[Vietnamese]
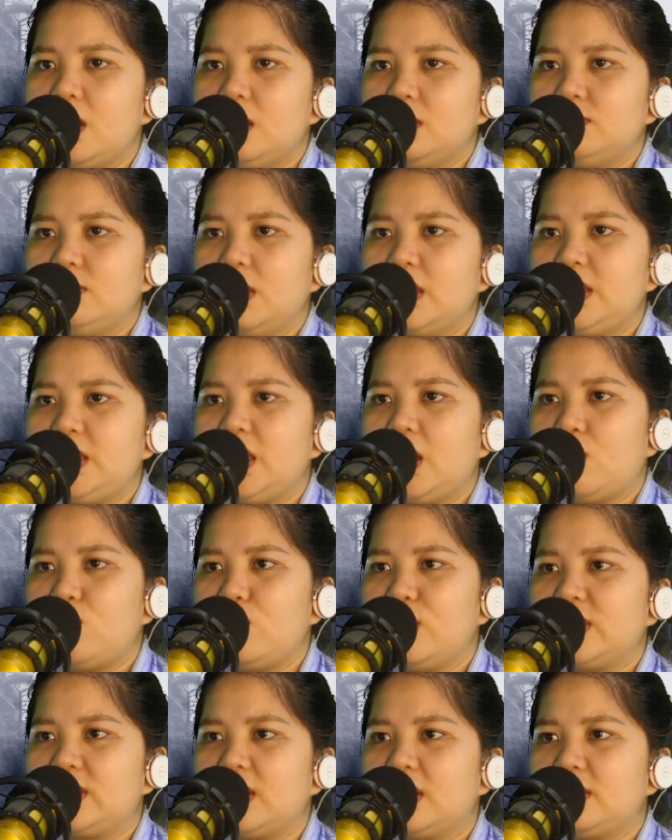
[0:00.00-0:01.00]
bởi vì
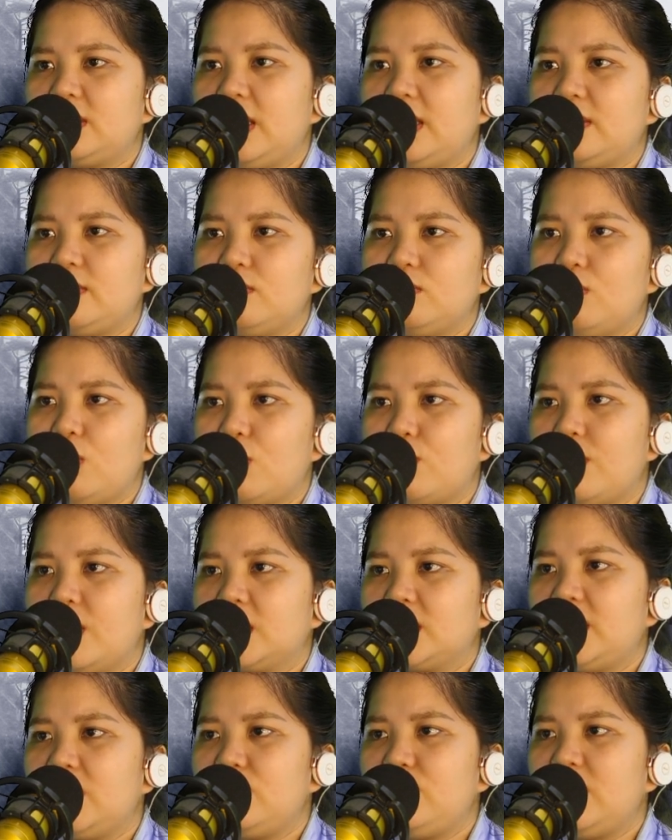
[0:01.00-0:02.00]
Hồng Nguyệt Thần Điện một
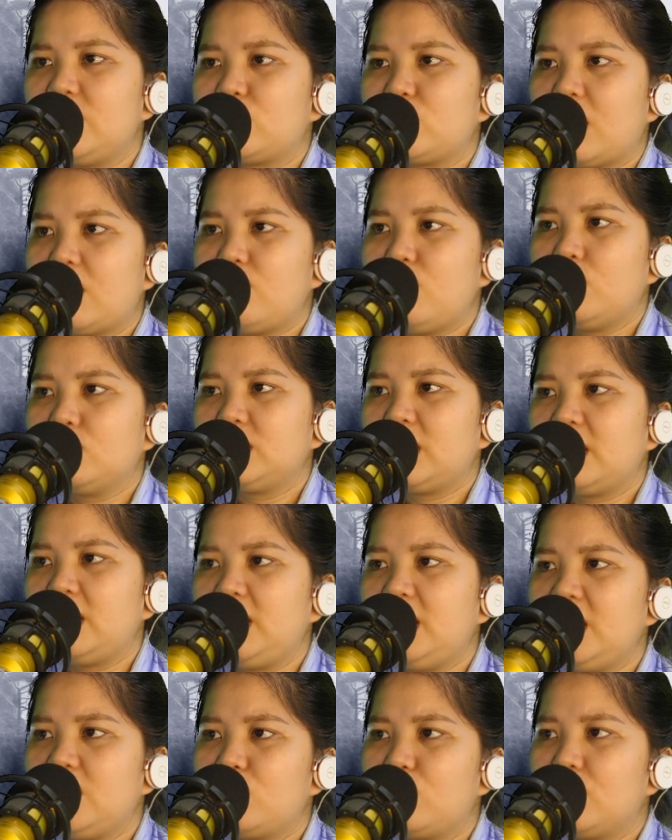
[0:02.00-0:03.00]
mực tiêu diệt toàn bộ
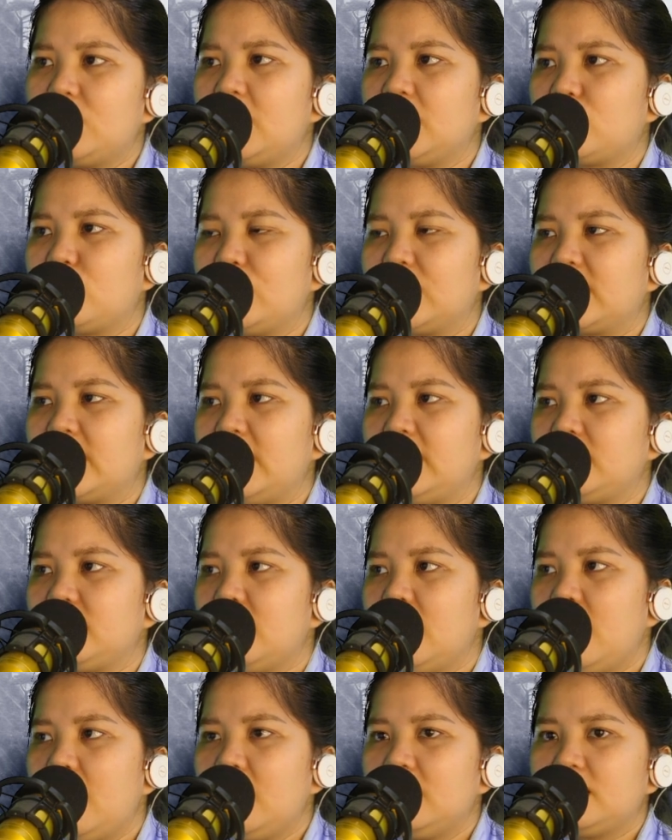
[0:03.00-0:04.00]
thành viên của nghịch Nguyệt Điện
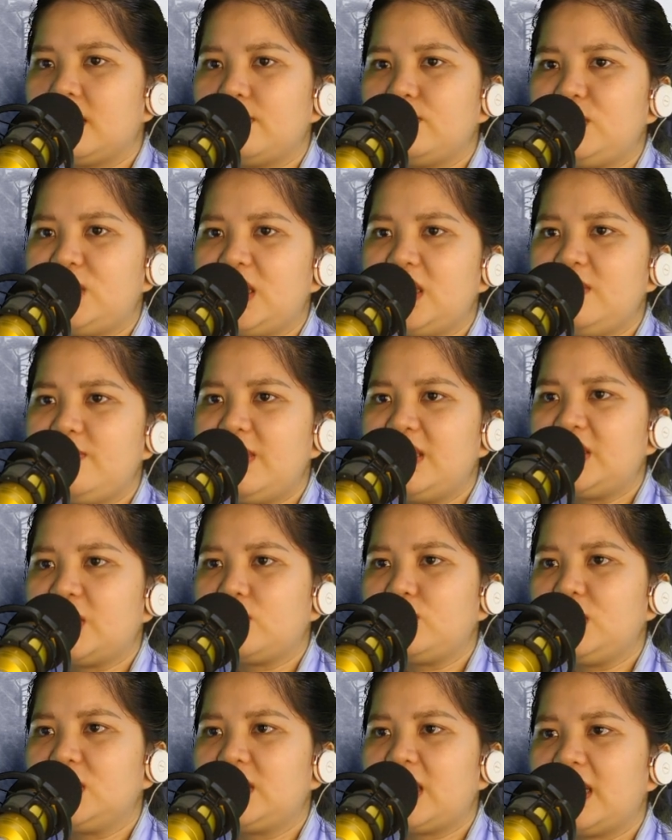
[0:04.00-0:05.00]
Thậm chí bên
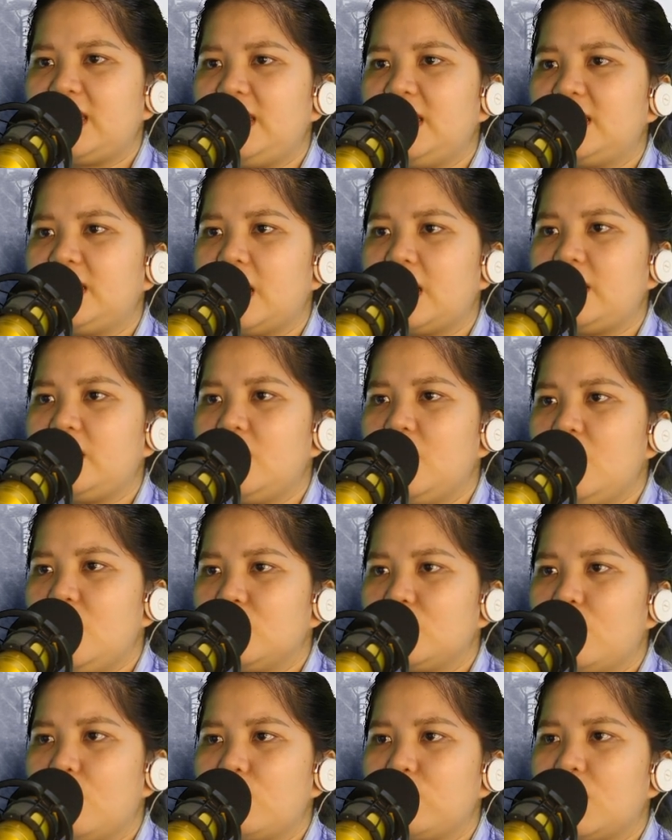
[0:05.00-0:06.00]
trong những thành viên này
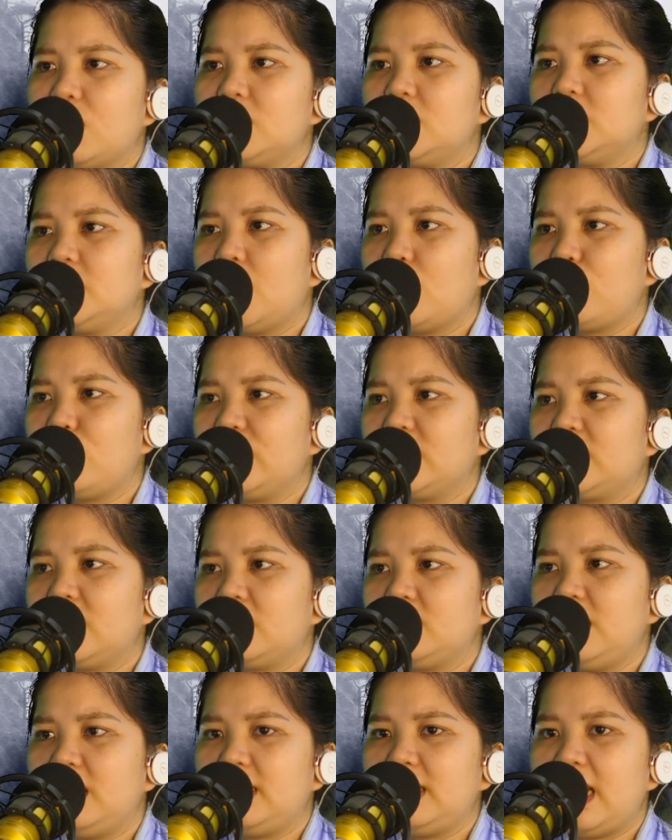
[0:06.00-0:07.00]
cũng có người Hồng Nguyệt
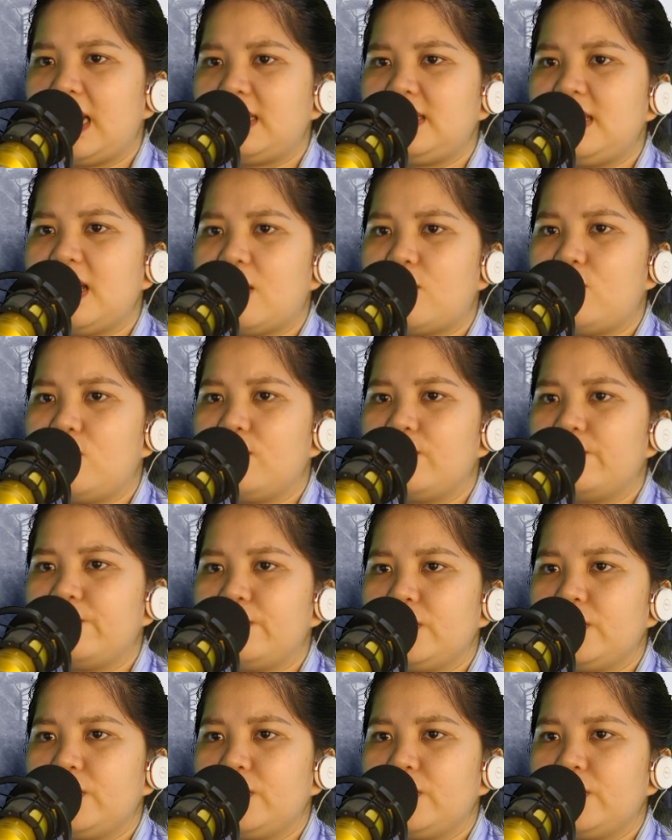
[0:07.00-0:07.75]
Thần Điện lén vào